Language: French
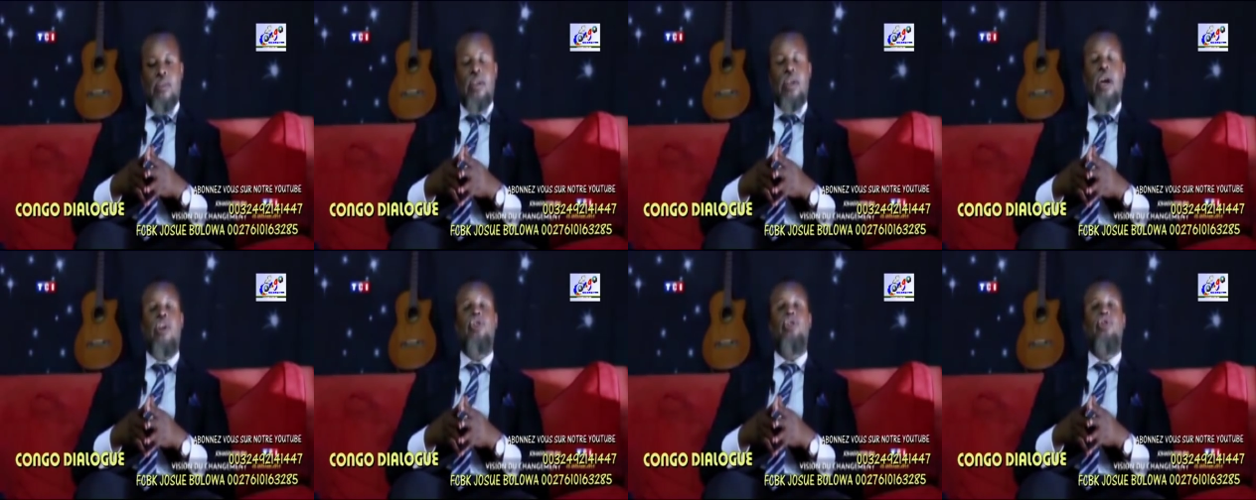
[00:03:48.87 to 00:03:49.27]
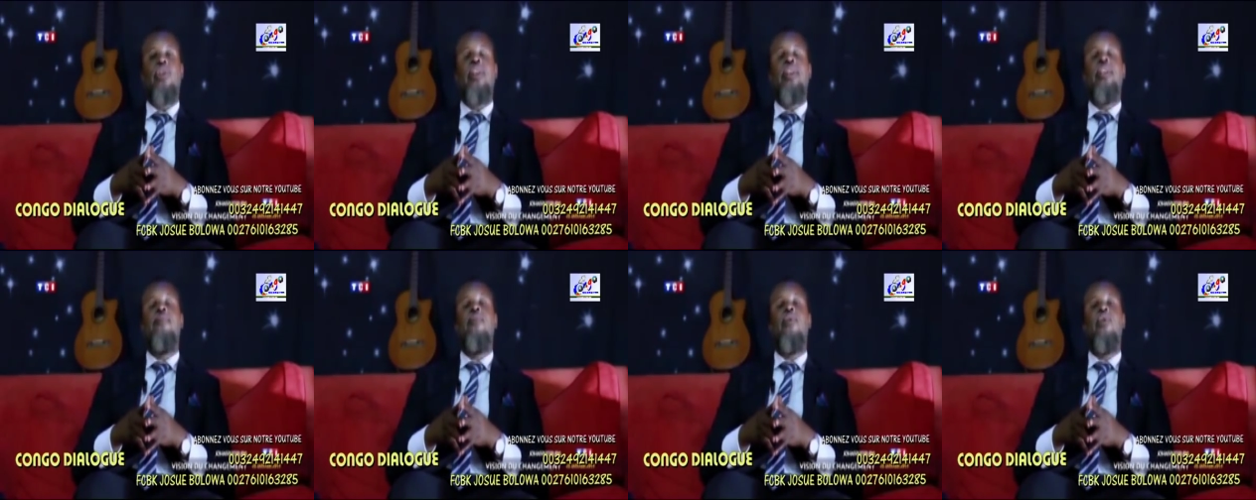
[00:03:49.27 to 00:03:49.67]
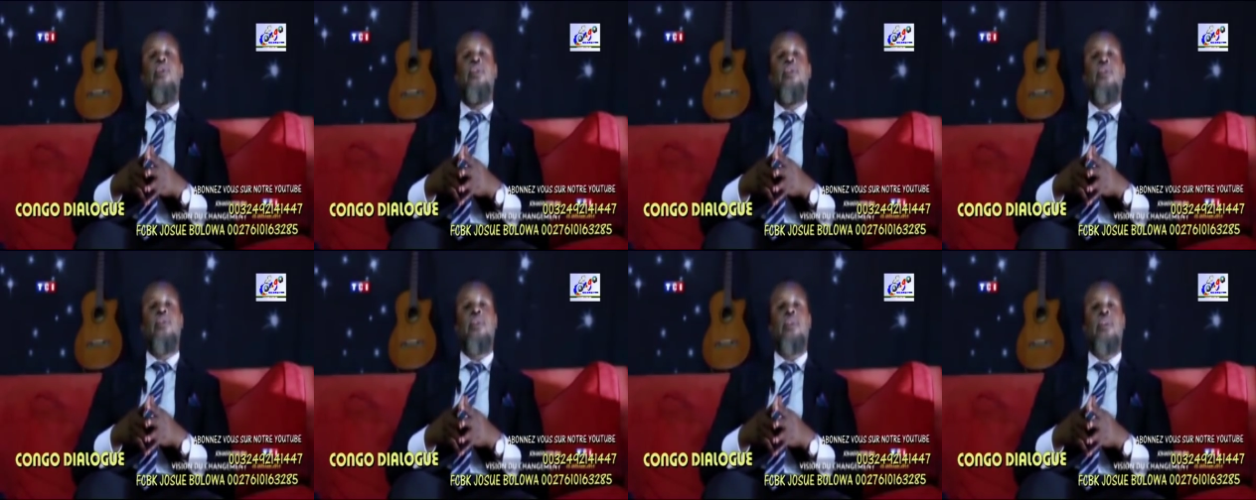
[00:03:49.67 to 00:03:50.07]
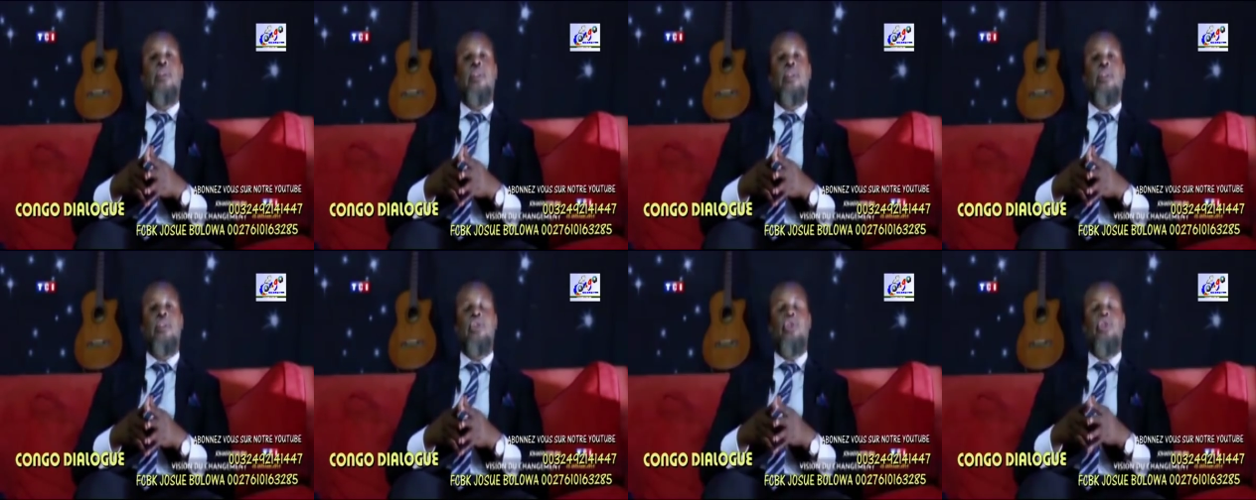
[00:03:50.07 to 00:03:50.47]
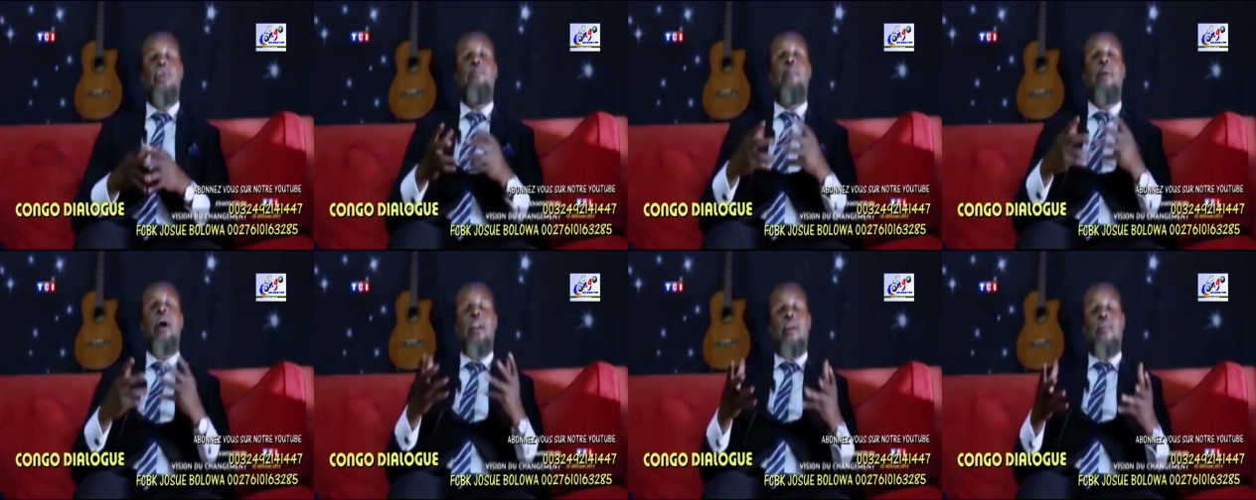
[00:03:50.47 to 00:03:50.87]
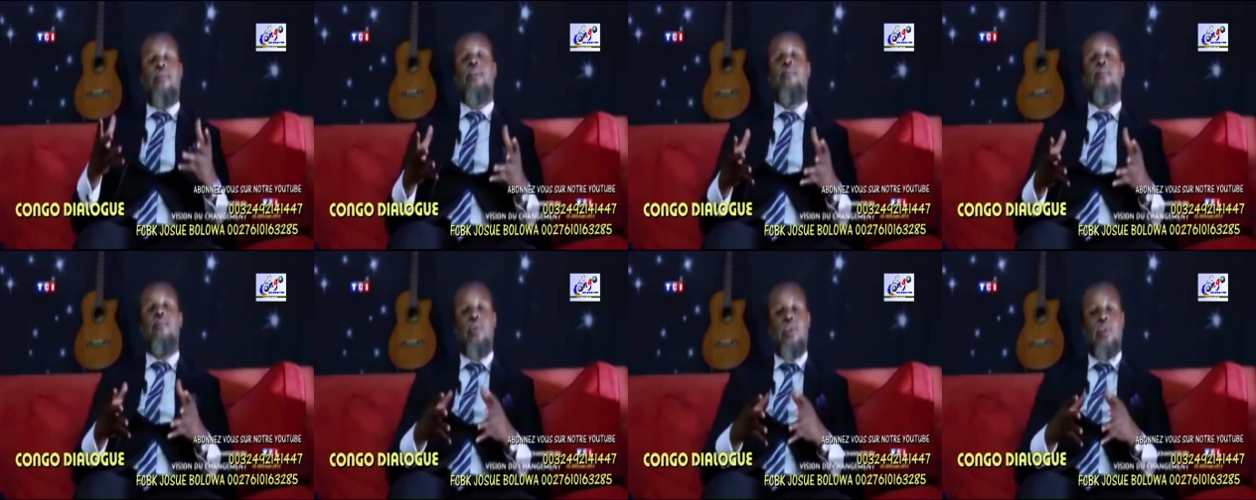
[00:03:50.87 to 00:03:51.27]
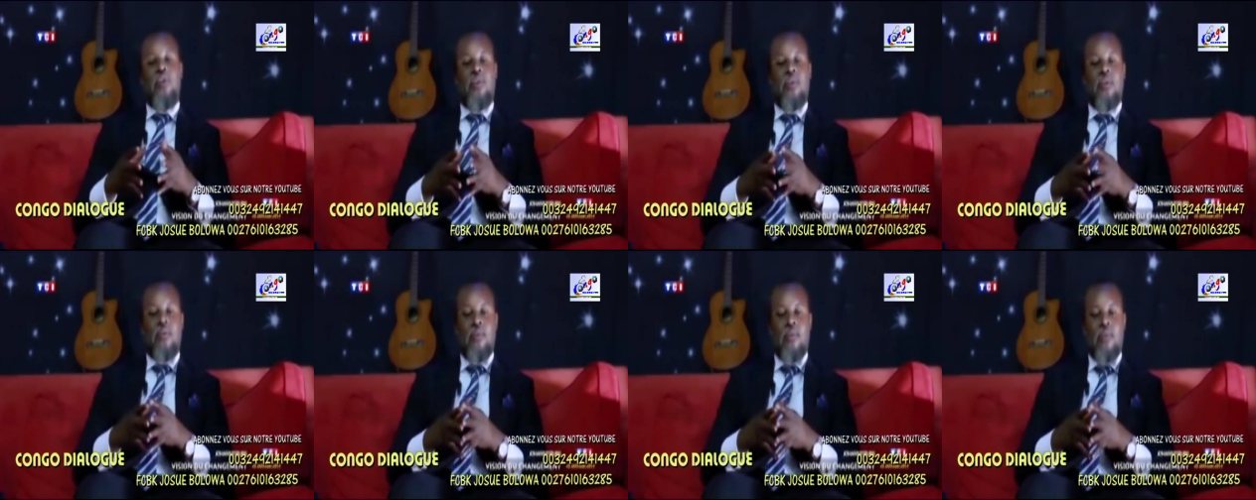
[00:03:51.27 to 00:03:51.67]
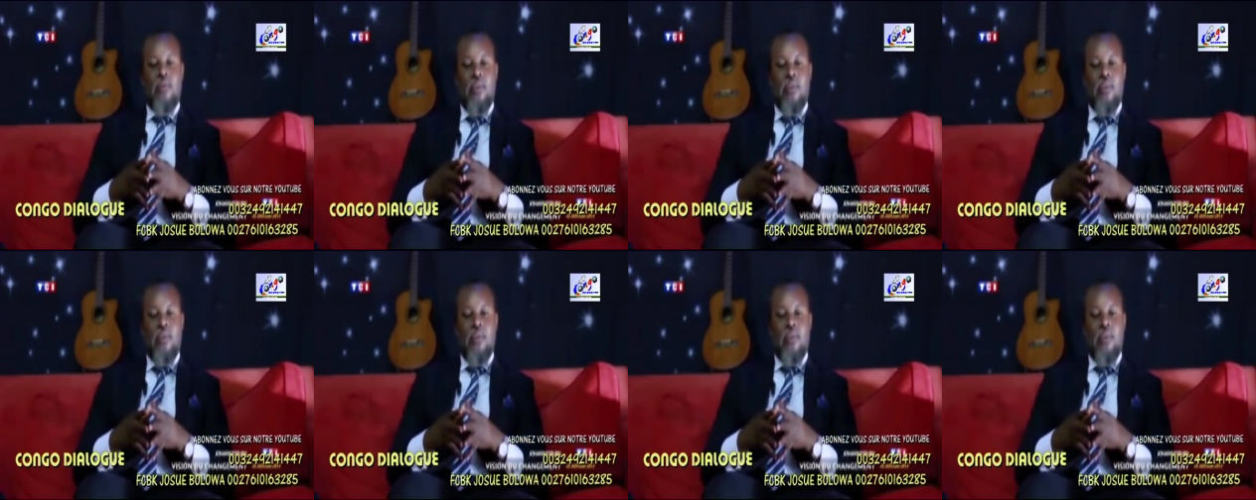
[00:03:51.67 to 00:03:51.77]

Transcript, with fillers: Quand je lis Moïse, je parle avec Moïse.